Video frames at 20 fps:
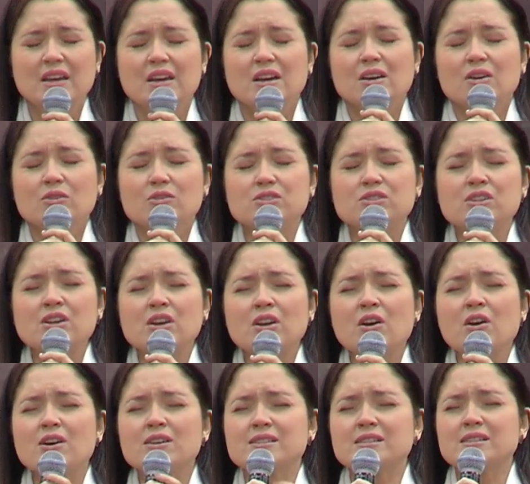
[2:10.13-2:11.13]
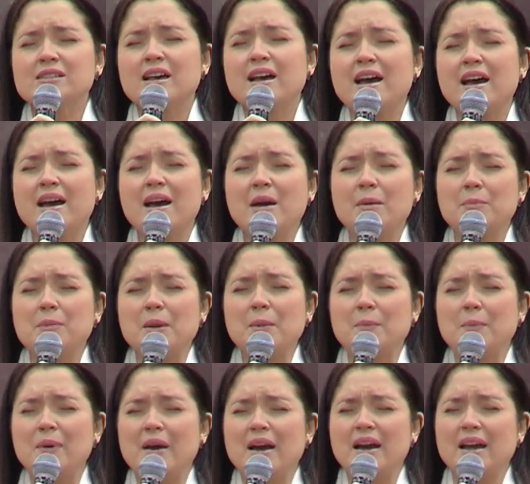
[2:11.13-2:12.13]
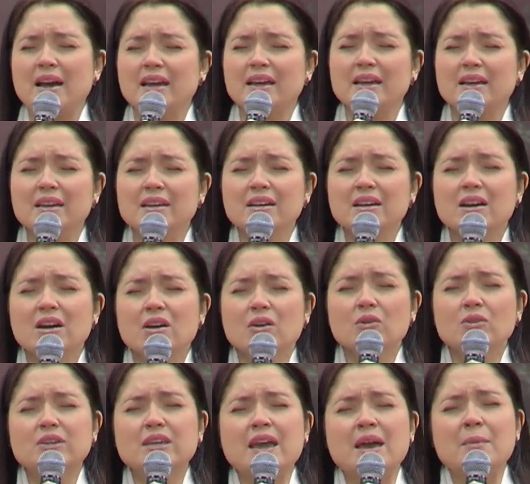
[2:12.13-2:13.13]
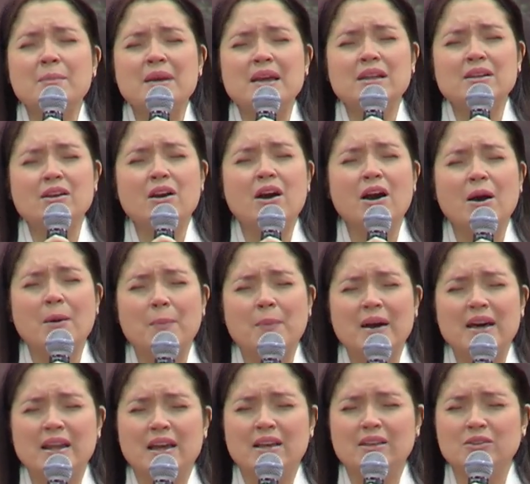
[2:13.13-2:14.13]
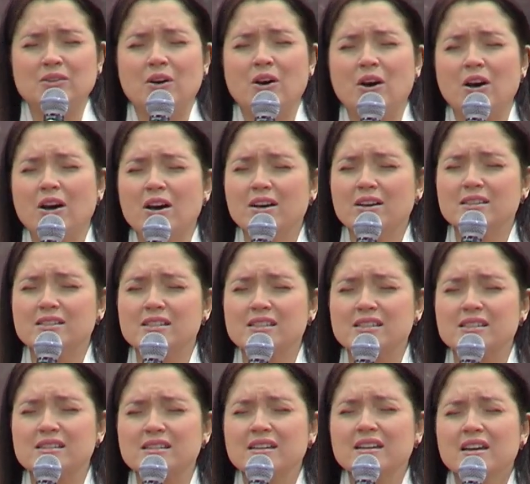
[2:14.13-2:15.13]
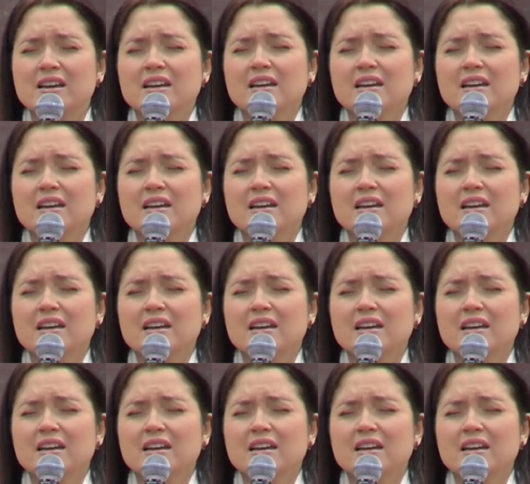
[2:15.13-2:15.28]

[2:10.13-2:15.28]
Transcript: O Senhor sabe, Pai, o que é melhor para nós.